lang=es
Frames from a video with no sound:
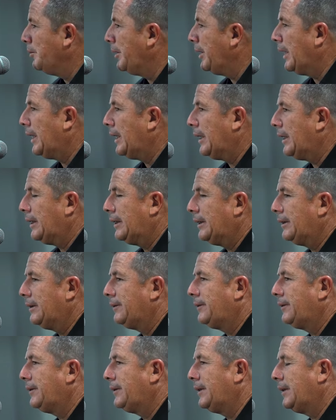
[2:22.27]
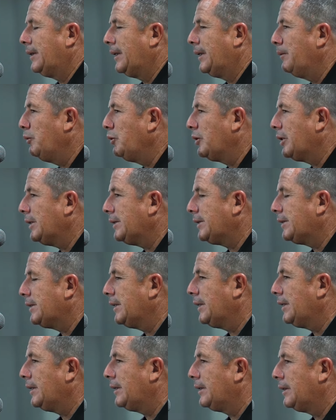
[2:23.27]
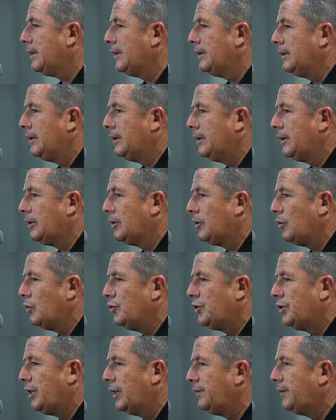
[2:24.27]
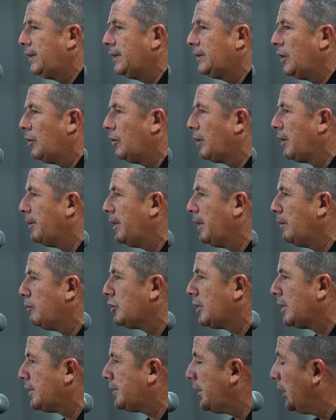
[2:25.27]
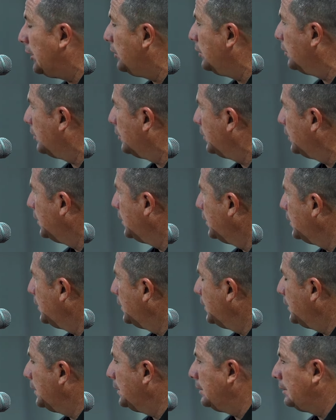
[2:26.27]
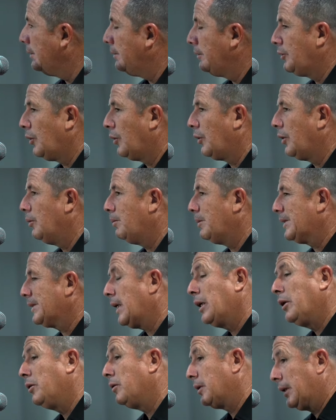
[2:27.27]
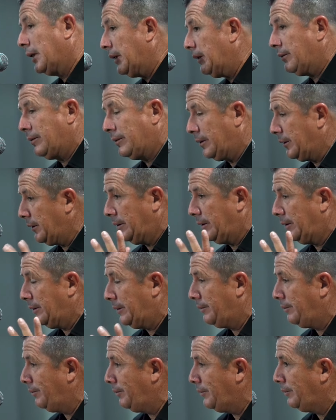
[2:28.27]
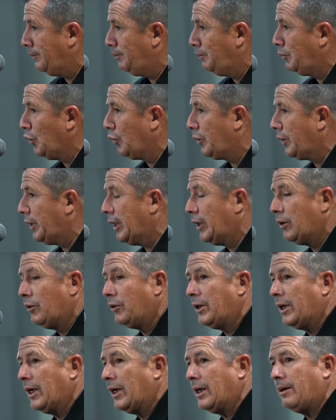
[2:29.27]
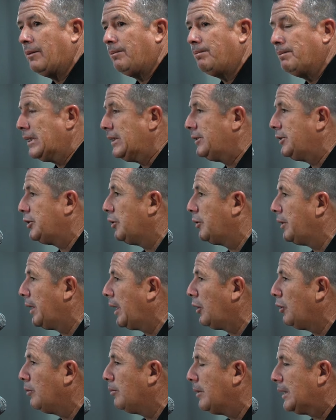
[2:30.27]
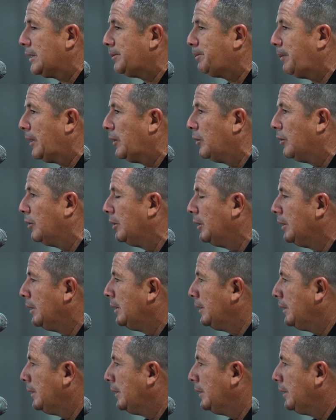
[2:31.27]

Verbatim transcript: mira, tenemos que ser eh, conscientes de lo que veníamos haciendo. El torneo pasado, que, no quiero ya mencionarlo más, pero